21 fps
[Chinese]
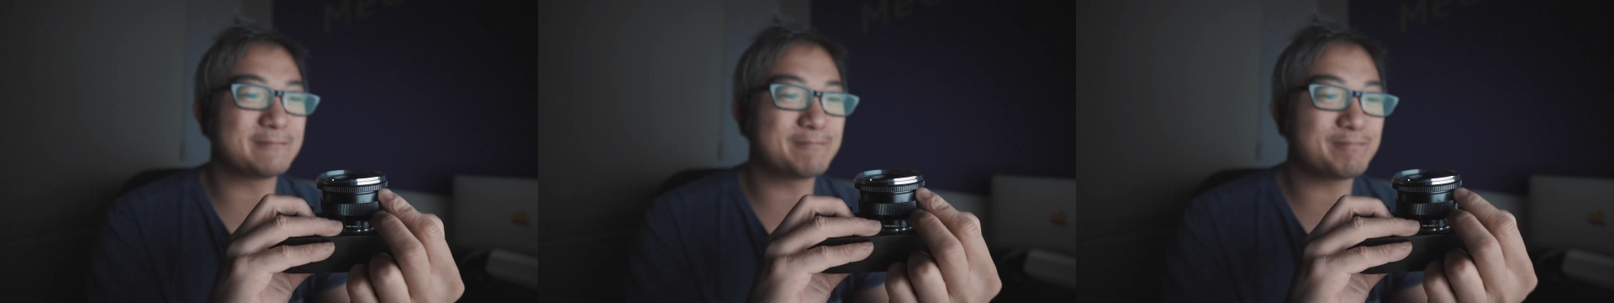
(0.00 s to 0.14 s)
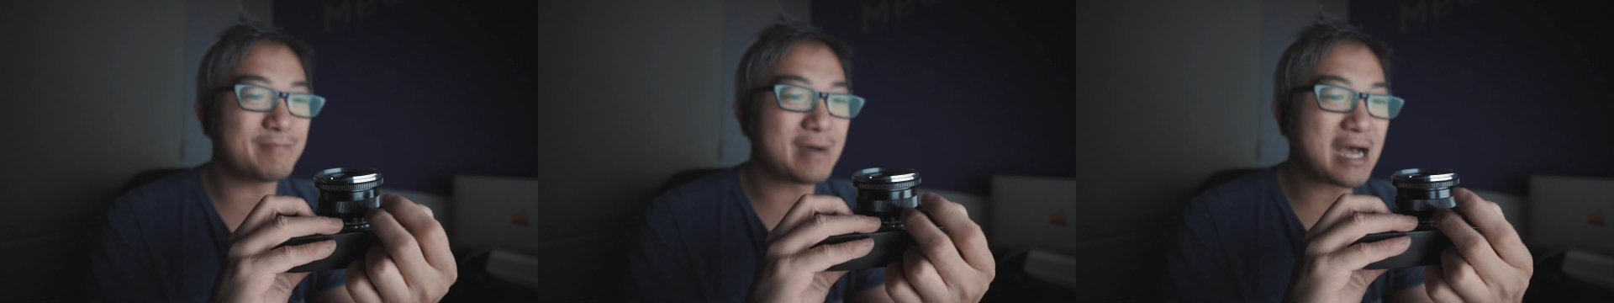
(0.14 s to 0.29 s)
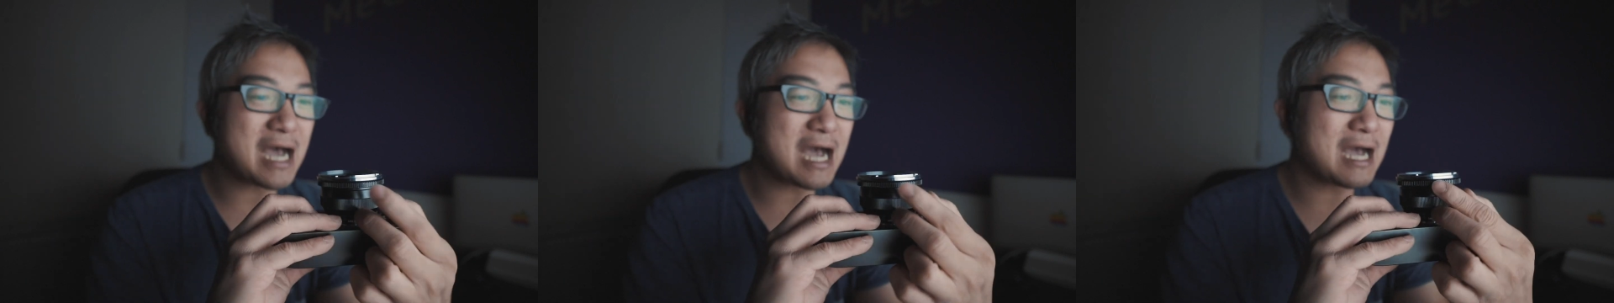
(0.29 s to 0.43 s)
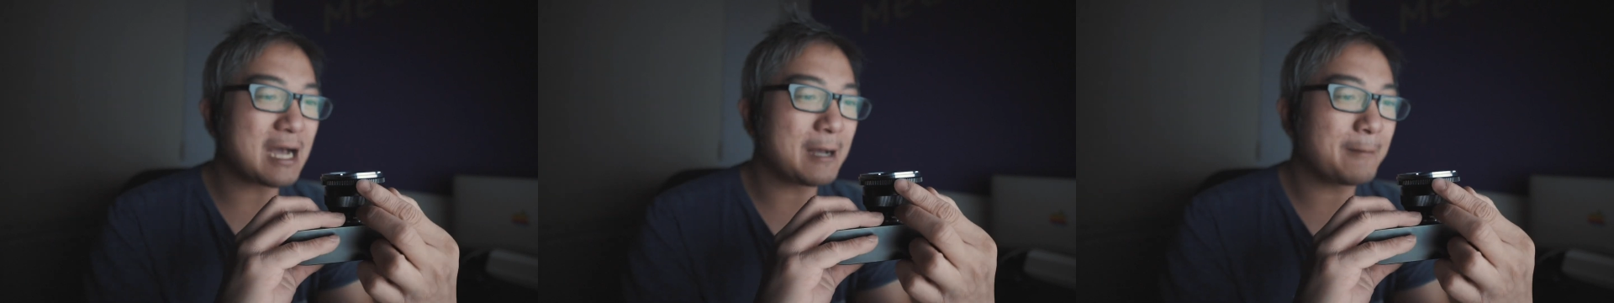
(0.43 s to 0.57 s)

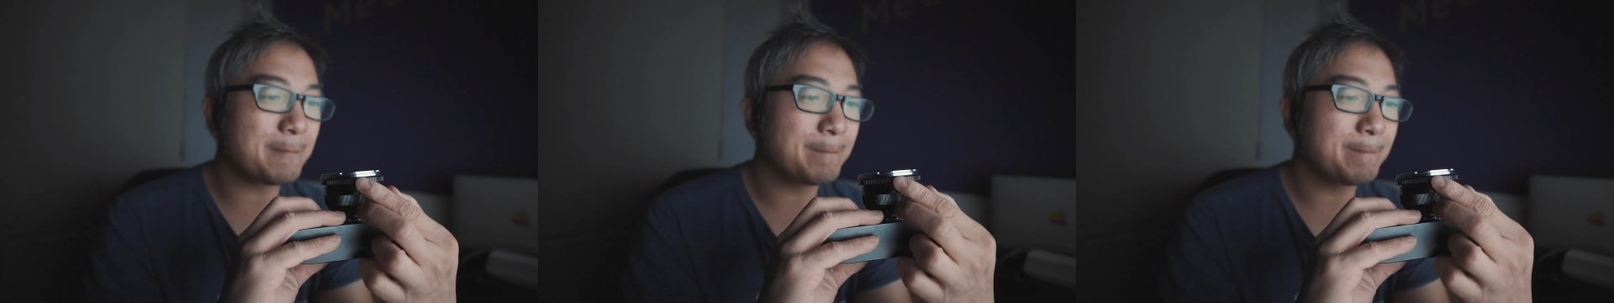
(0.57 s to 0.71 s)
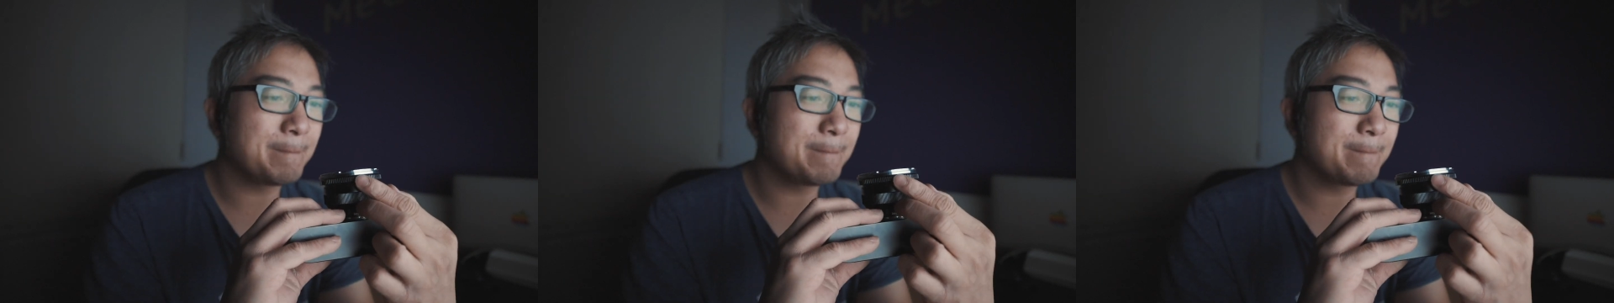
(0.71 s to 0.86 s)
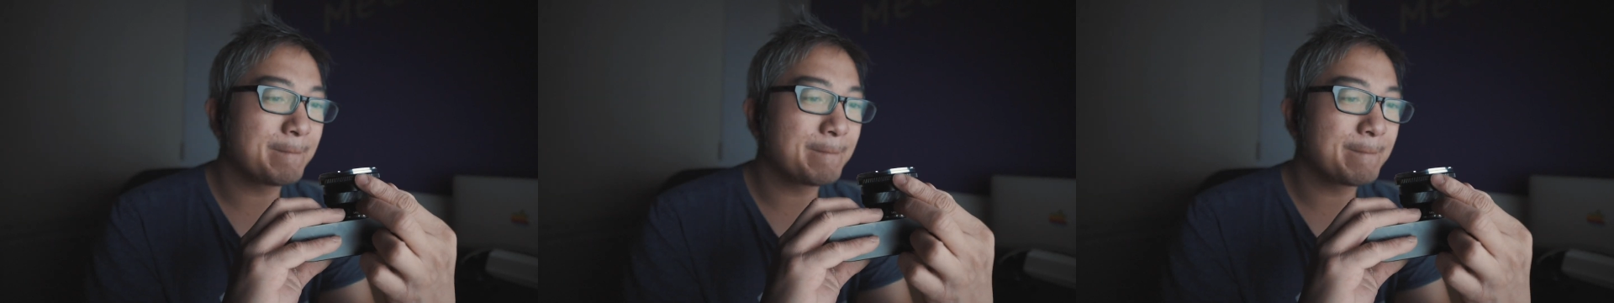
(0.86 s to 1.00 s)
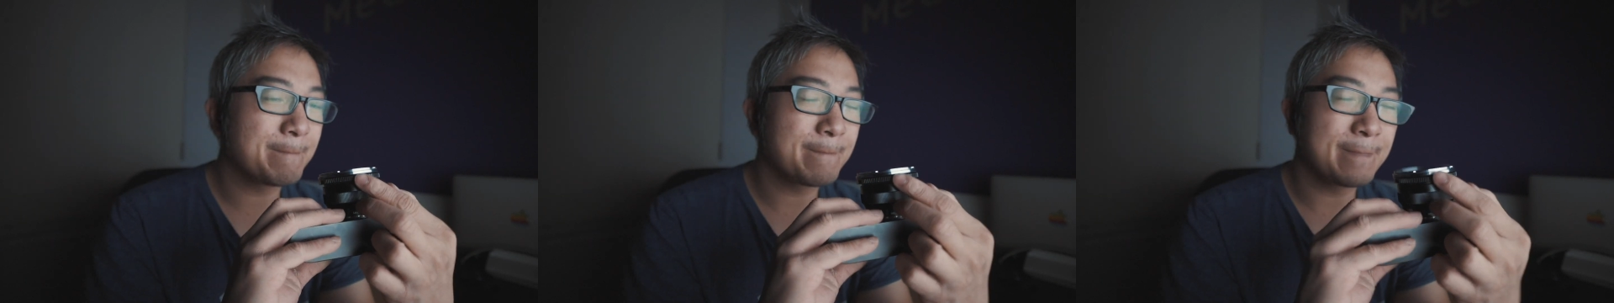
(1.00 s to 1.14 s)
八
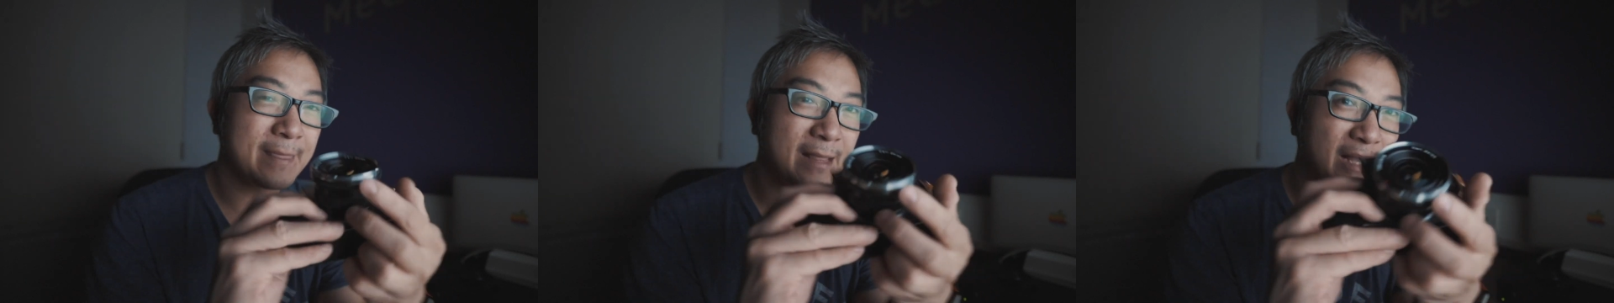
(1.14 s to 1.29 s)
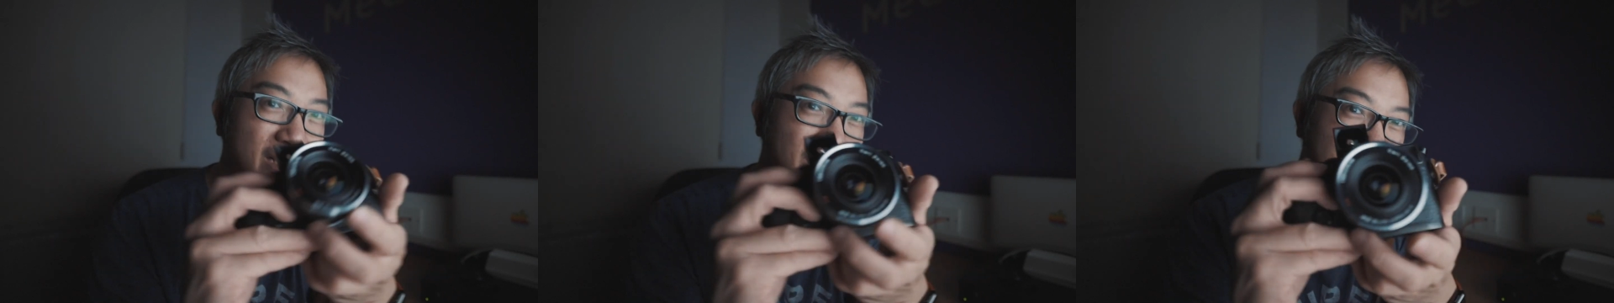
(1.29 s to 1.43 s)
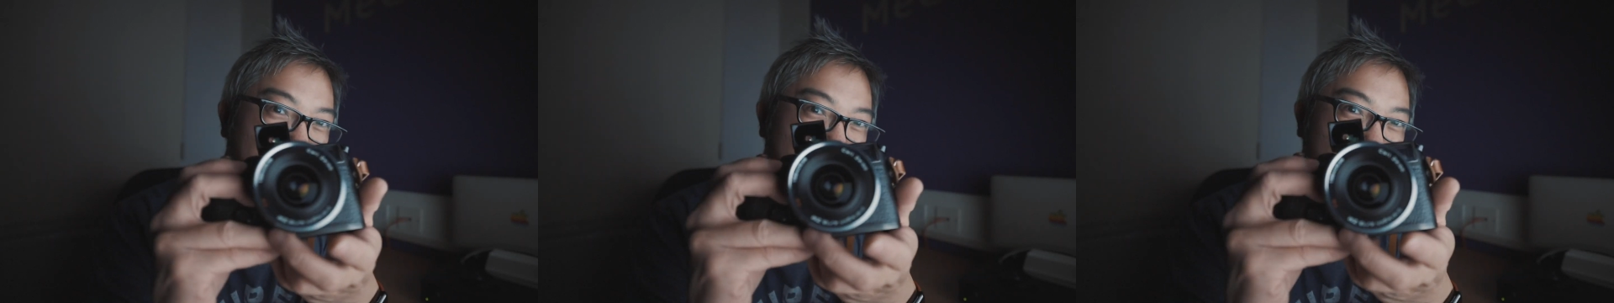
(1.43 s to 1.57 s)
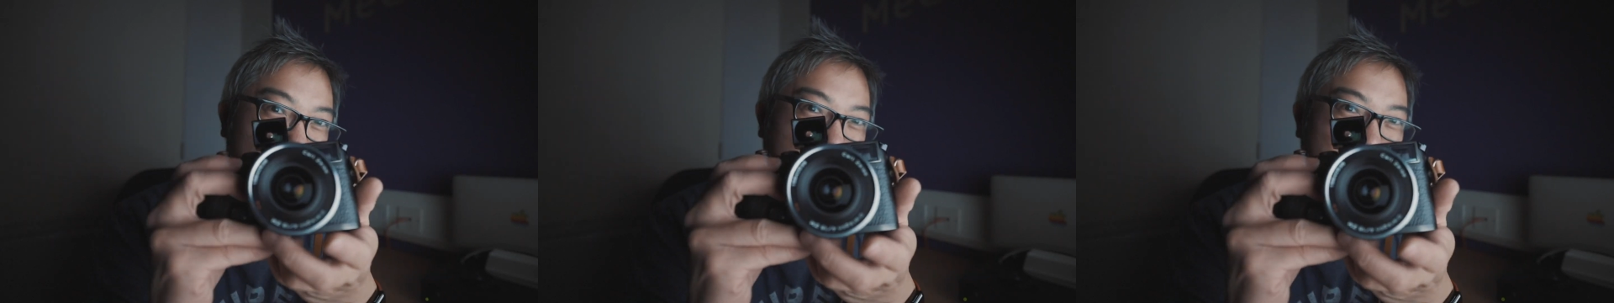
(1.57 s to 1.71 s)

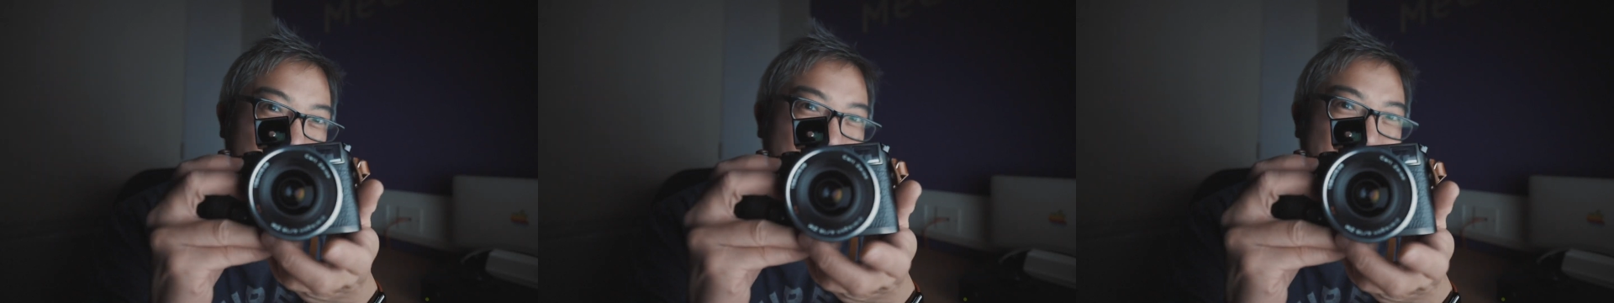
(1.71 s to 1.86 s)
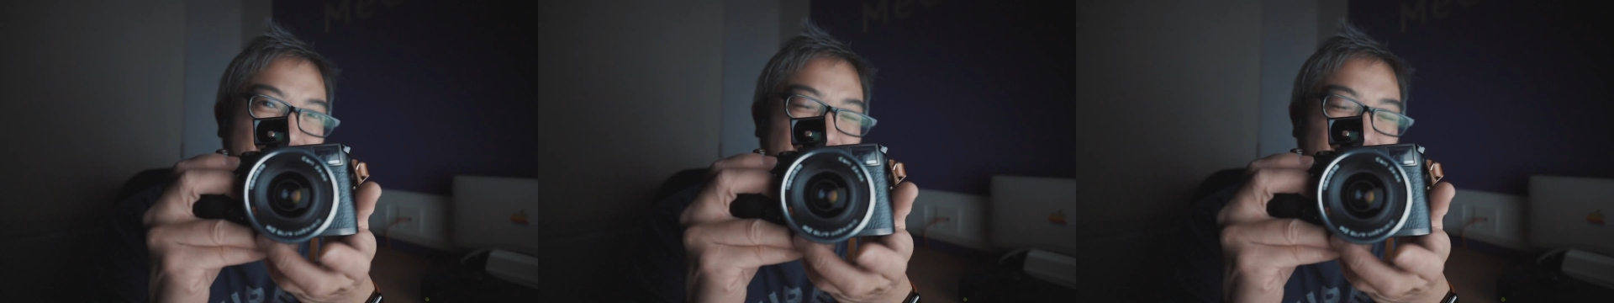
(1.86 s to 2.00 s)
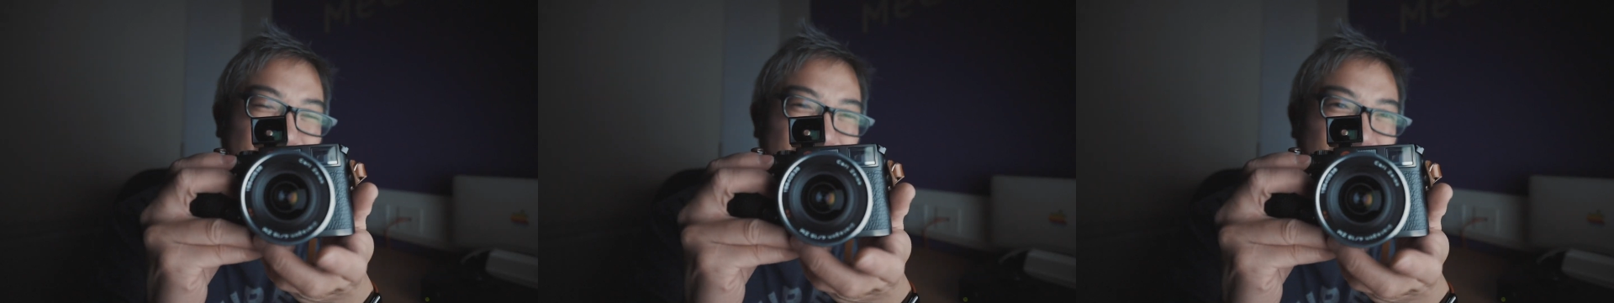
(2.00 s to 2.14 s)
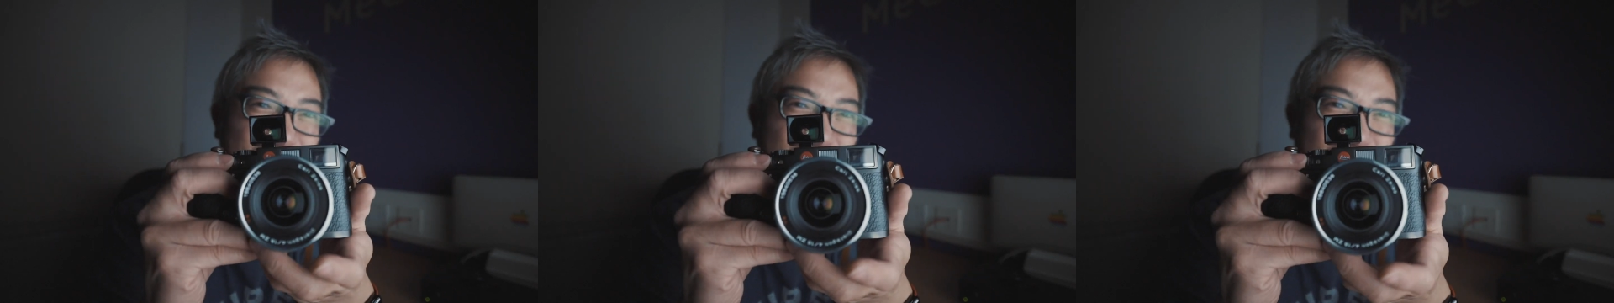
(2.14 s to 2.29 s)
的广
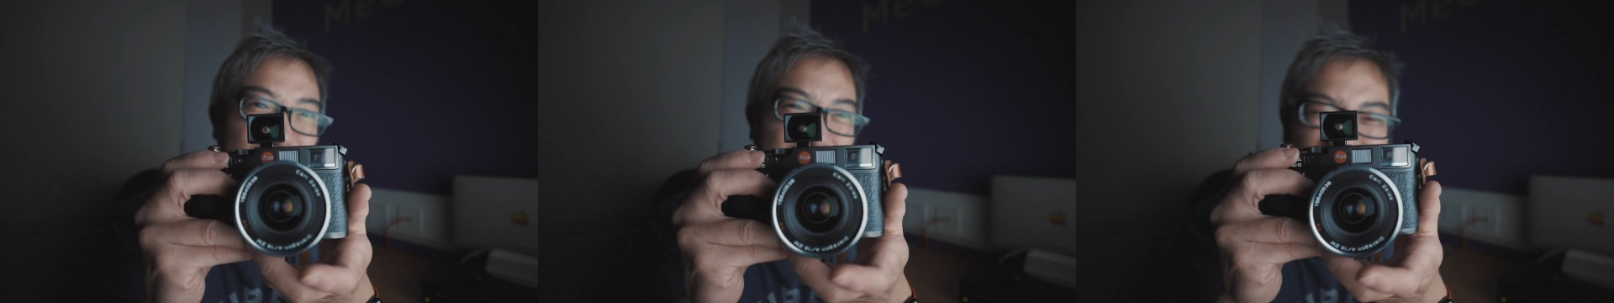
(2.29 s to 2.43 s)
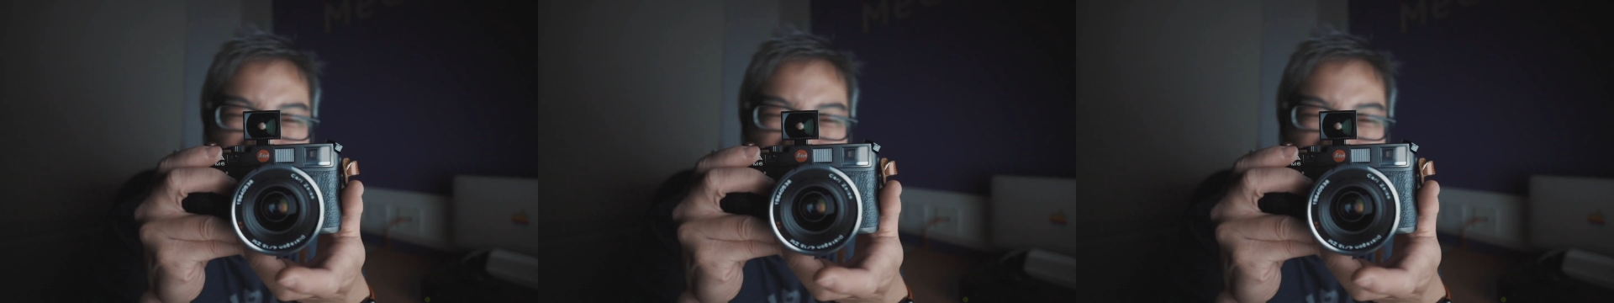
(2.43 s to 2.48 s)
角，所